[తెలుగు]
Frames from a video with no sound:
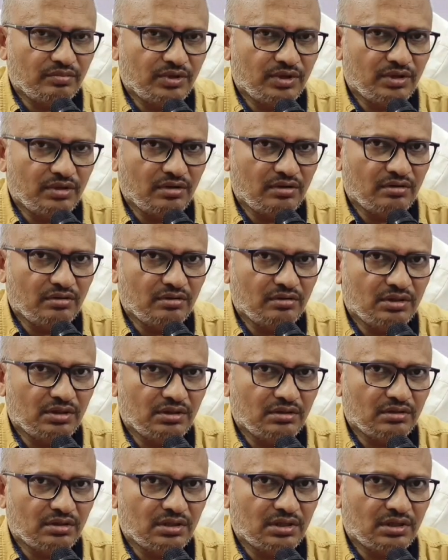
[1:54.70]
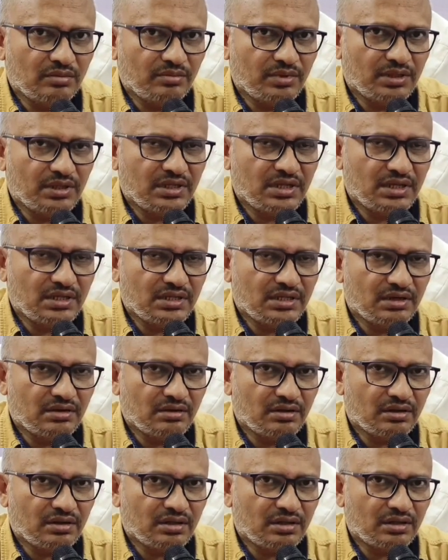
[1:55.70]
పిల్లోడు ఎదుగుదల పెద్ద అయిన
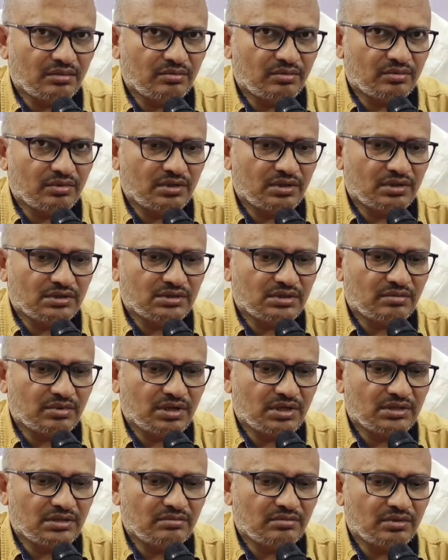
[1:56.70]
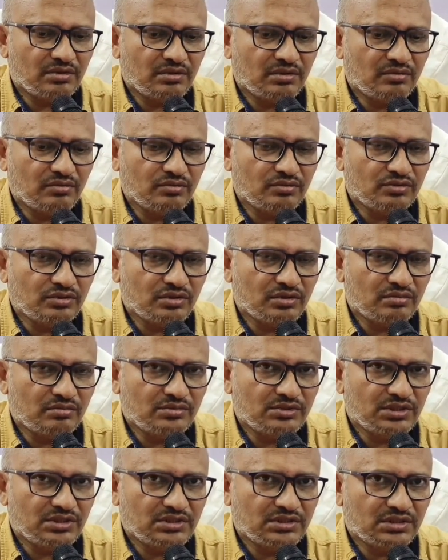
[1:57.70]
తర్వాత రేపుతున్న సమాజంలో ఉద్యోగం
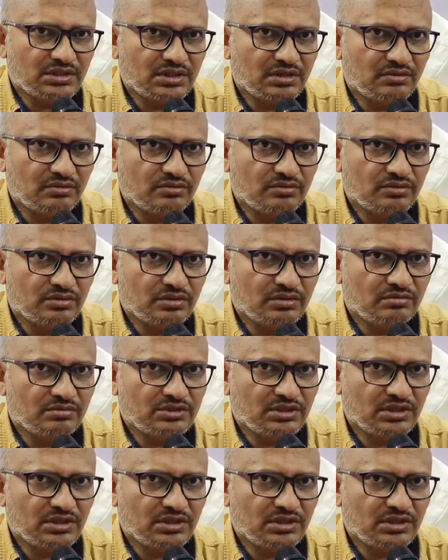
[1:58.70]
చేసినా ఉద్యోగం